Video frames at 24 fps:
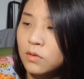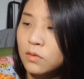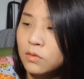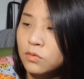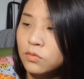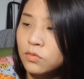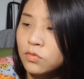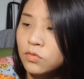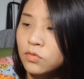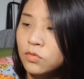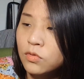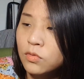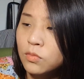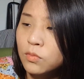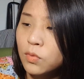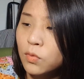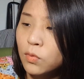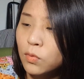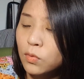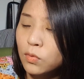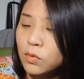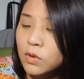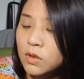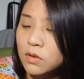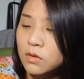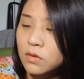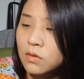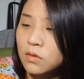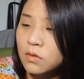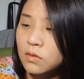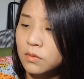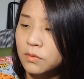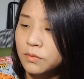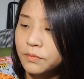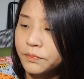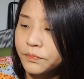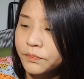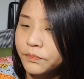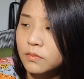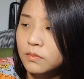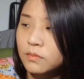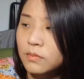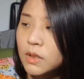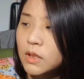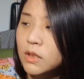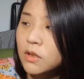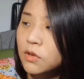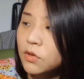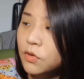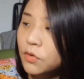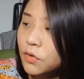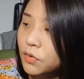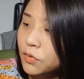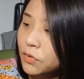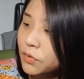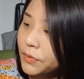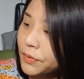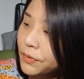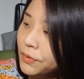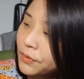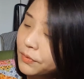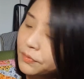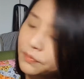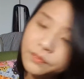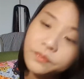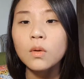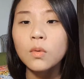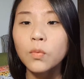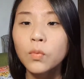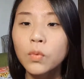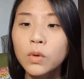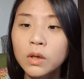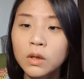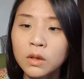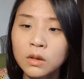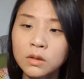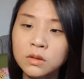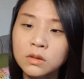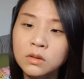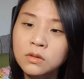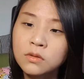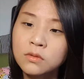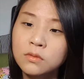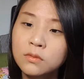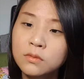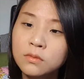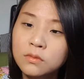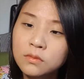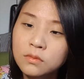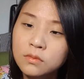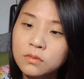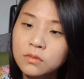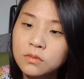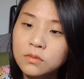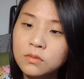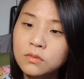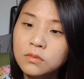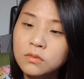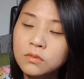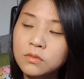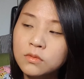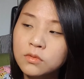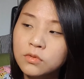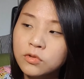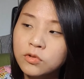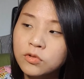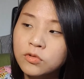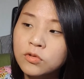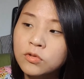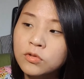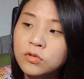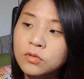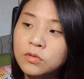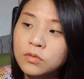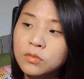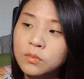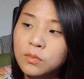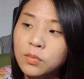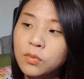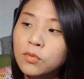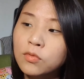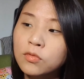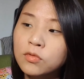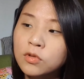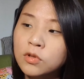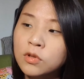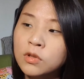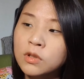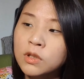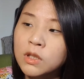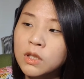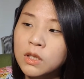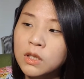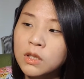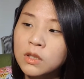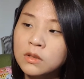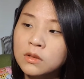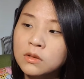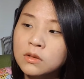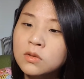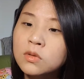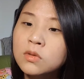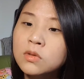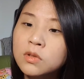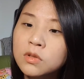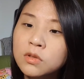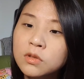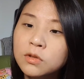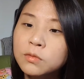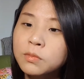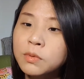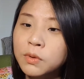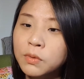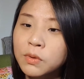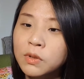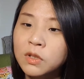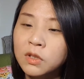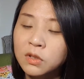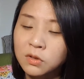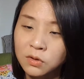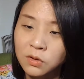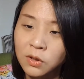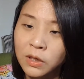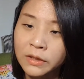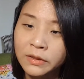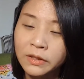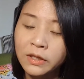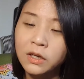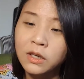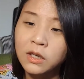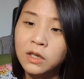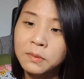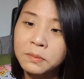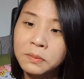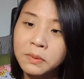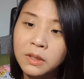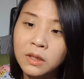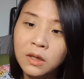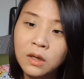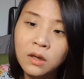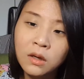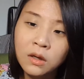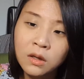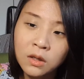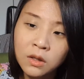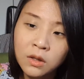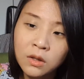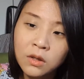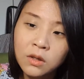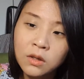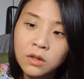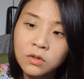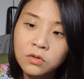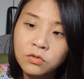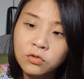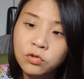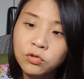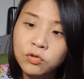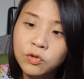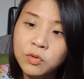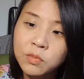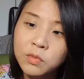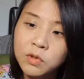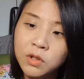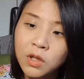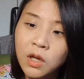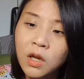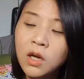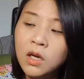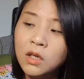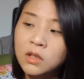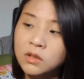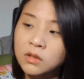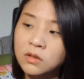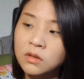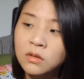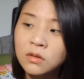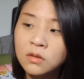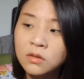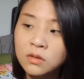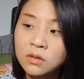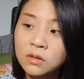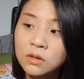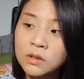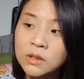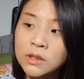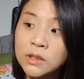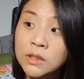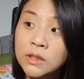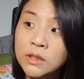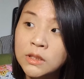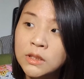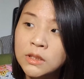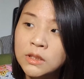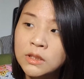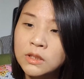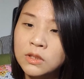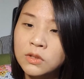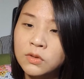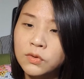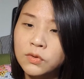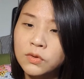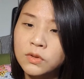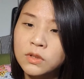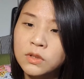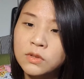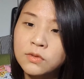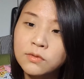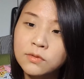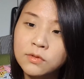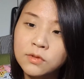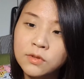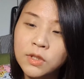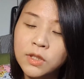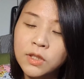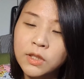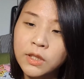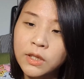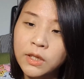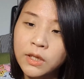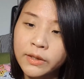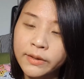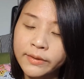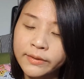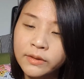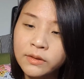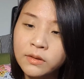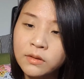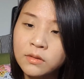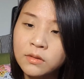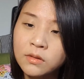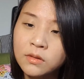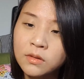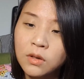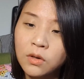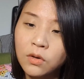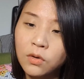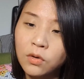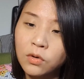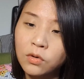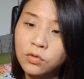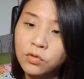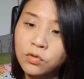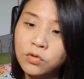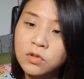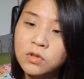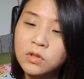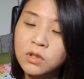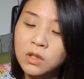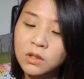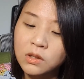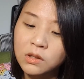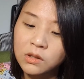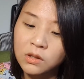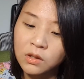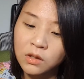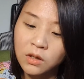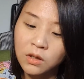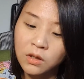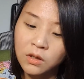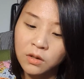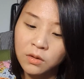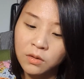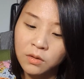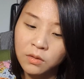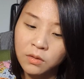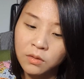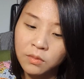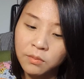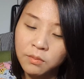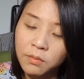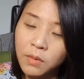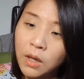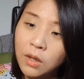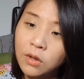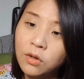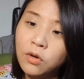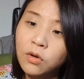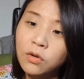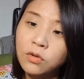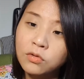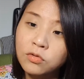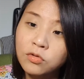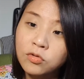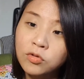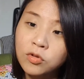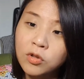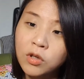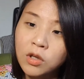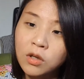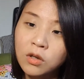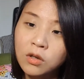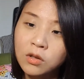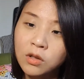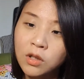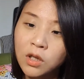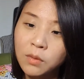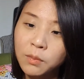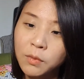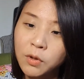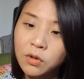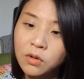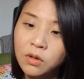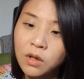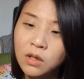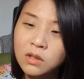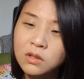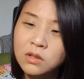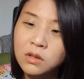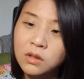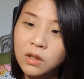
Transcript: 수능 보고 나서 많이 느꼈던 건, 왜 그 수능 보고서 약간 성적을 비관해서 안타깝게 죽음을 택하는 그런 친구들에 대한 뉴스 같은 게 매년 수능이 끝나면 항상